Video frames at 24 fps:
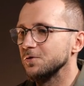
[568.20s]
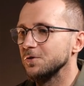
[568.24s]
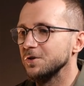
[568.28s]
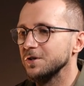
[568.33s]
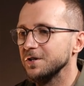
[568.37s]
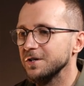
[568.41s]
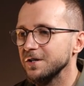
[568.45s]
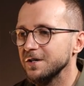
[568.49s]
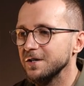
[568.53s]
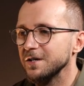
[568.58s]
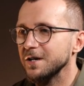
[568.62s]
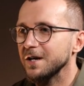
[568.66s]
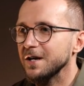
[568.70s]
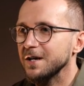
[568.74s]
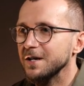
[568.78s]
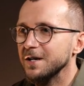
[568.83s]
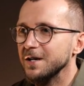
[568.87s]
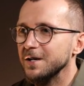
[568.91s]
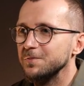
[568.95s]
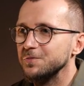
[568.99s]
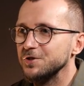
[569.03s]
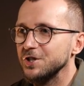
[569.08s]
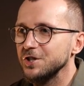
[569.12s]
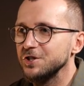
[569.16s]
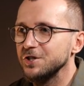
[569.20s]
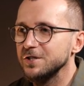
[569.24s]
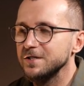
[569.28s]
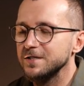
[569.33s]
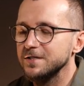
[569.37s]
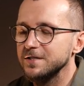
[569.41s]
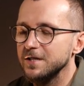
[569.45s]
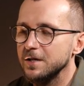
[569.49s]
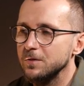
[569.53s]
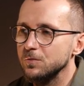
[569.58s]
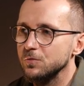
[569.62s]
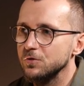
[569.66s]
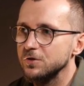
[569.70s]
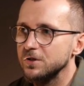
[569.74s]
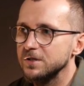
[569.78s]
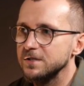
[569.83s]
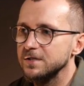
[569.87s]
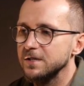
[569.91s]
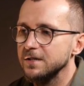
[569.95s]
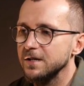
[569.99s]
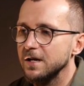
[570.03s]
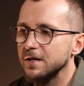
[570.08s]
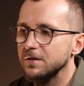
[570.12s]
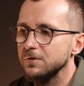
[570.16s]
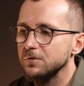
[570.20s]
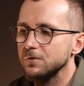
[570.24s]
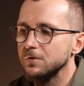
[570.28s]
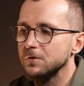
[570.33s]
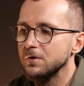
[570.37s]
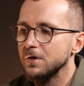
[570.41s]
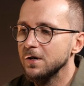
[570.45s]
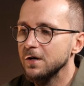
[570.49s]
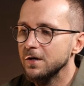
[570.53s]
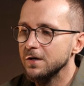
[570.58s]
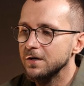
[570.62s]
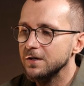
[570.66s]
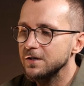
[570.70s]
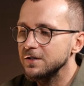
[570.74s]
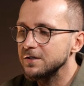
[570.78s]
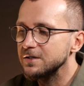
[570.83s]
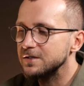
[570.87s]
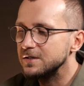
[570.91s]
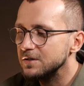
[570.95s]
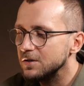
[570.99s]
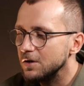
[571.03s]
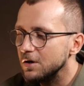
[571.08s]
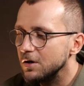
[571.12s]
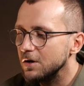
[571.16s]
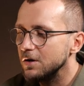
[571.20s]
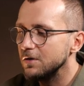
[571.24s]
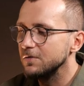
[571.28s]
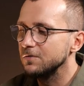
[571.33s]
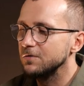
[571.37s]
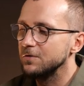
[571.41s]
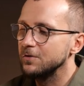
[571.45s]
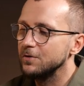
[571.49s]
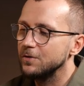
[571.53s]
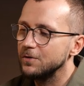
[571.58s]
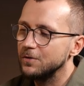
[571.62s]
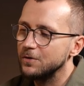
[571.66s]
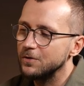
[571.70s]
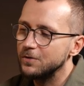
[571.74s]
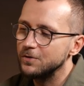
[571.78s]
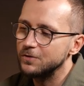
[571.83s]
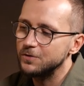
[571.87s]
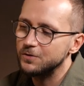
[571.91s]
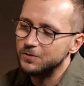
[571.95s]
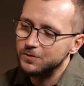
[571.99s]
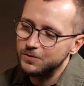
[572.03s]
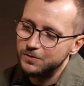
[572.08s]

który e, przeszedł z Sejmu do Senatu i znowu